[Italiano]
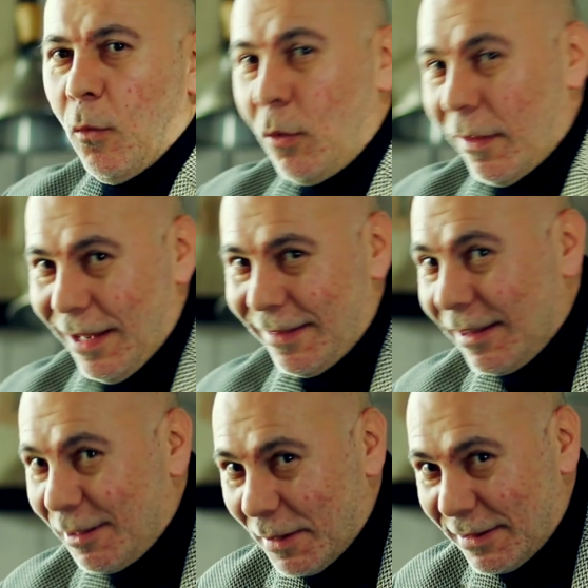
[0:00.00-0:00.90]
Una delle
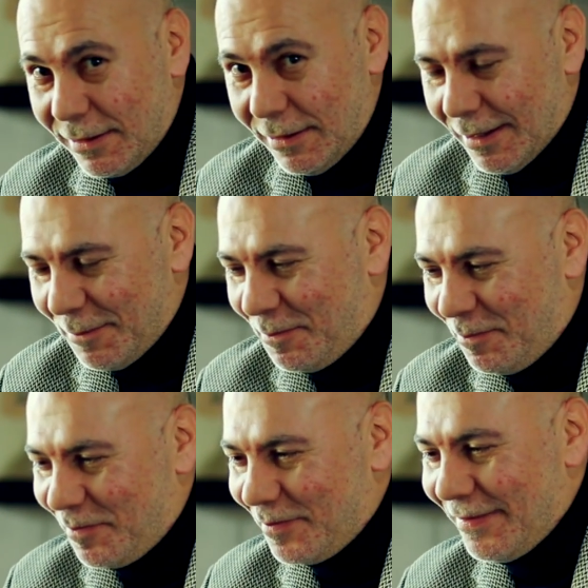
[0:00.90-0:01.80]
tante mattine
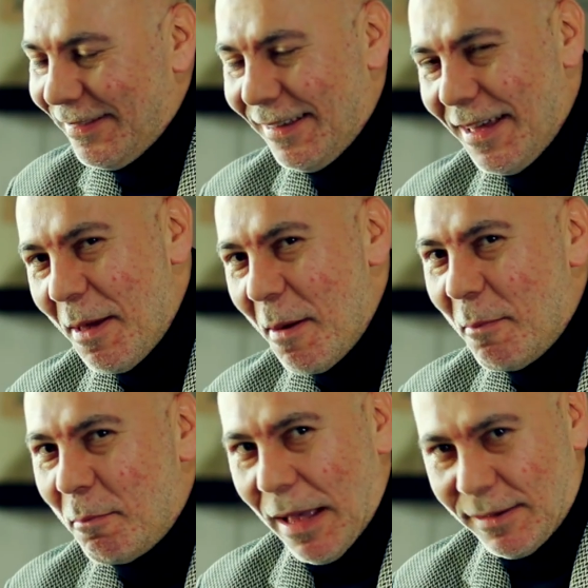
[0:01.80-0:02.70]

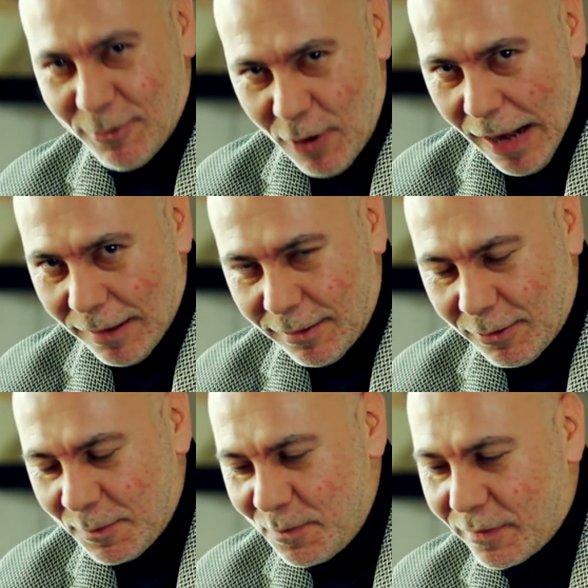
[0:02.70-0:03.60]
passa un
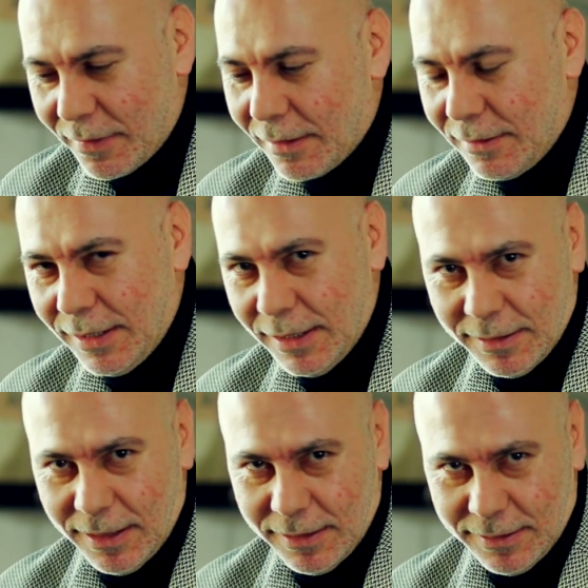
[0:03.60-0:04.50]
altro
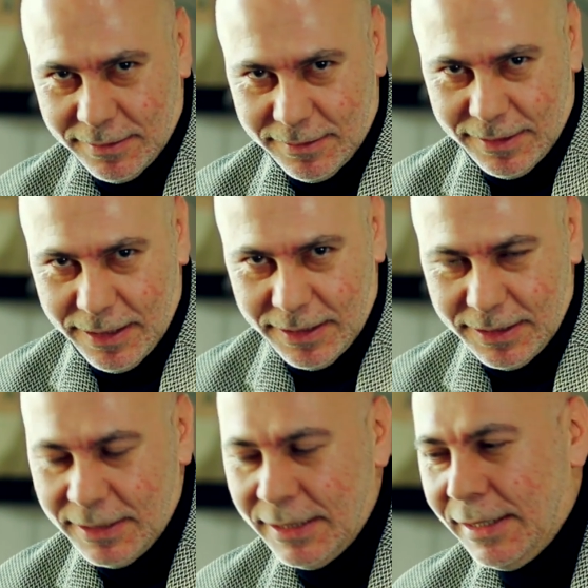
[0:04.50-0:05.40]
di, di,
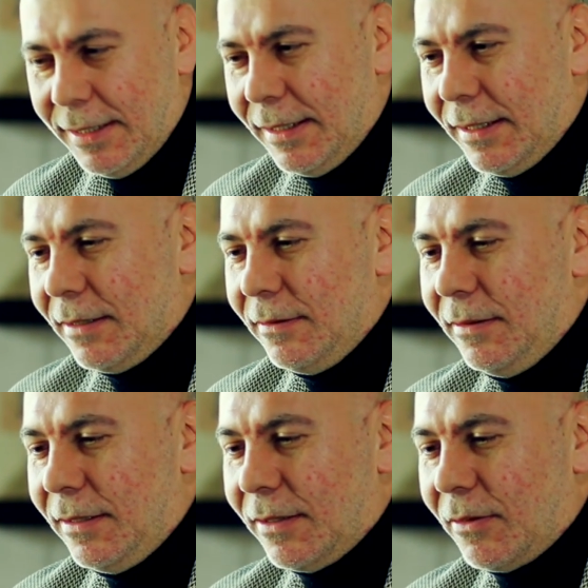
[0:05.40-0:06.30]
di,
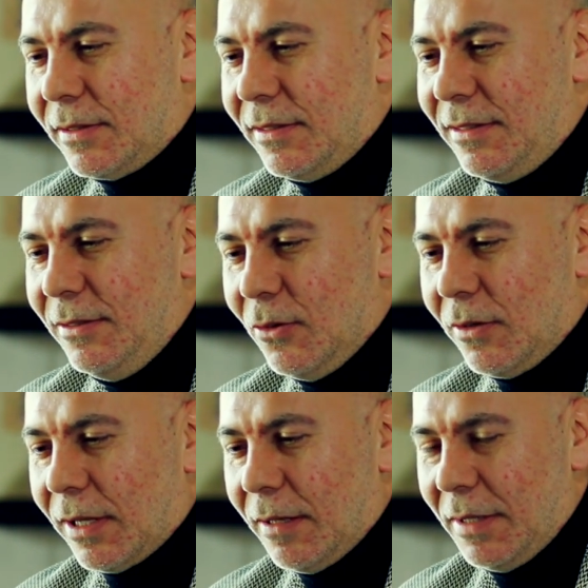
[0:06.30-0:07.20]
di questi
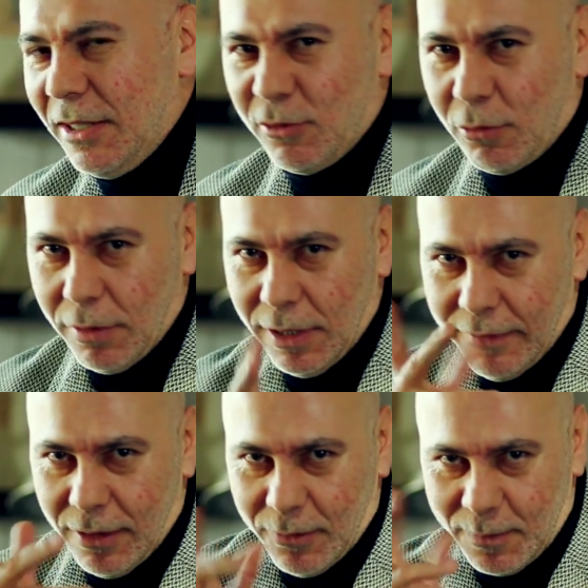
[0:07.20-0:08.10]
signori che mi
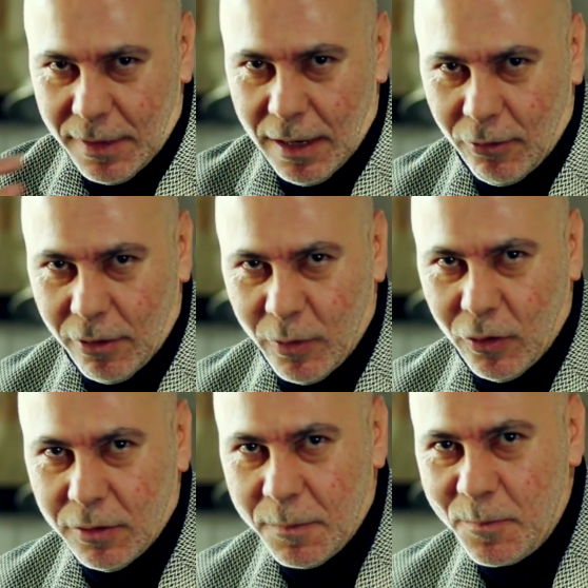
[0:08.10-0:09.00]
istruivano a loro
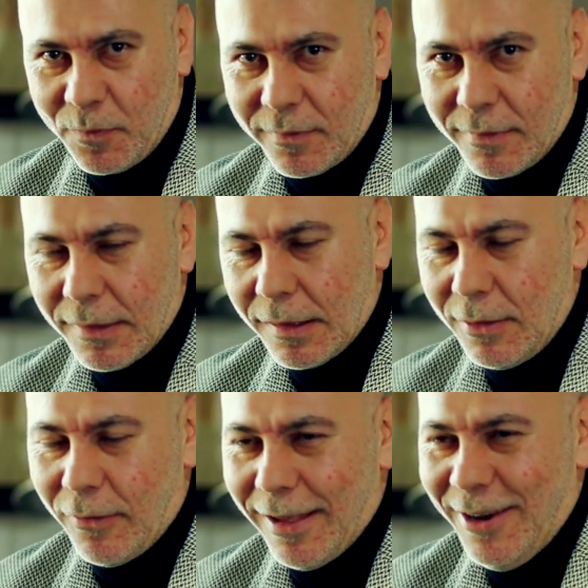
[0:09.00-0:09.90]
modo. Io